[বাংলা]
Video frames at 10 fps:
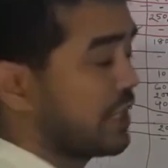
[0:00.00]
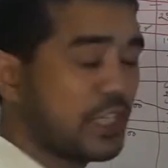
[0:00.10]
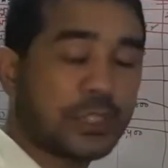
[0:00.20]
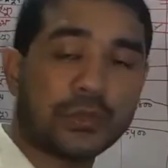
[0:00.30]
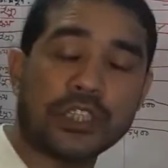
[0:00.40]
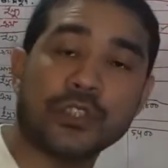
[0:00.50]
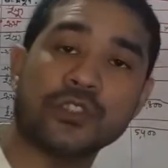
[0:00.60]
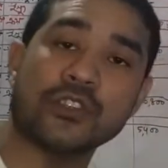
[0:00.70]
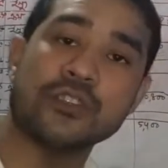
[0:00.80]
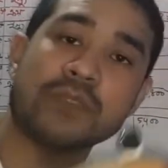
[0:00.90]
ইস্যু তিনশো
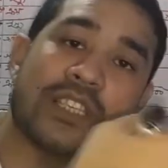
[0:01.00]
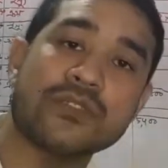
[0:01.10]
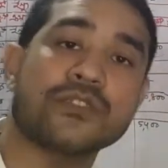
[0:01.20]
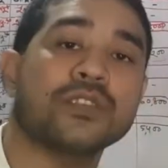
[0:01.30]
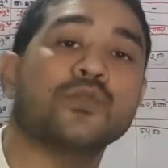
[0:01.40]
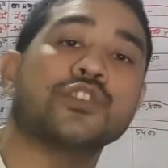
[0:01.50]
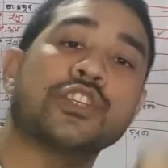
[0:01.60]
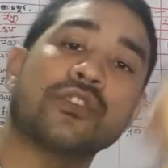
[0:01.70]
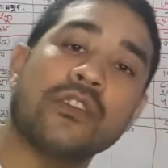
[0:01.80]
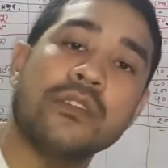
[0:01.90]
টন মিন্স হচ্ছে তিনশো
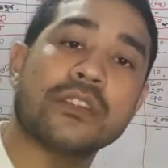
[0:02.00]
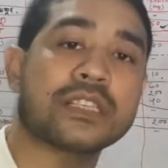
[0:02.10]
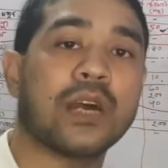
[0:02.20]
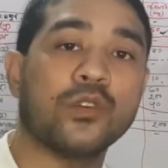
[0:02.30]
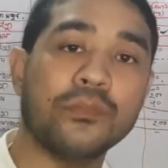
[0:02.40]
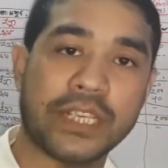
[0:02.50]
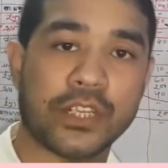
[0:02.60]
টন চাউল বিক্রি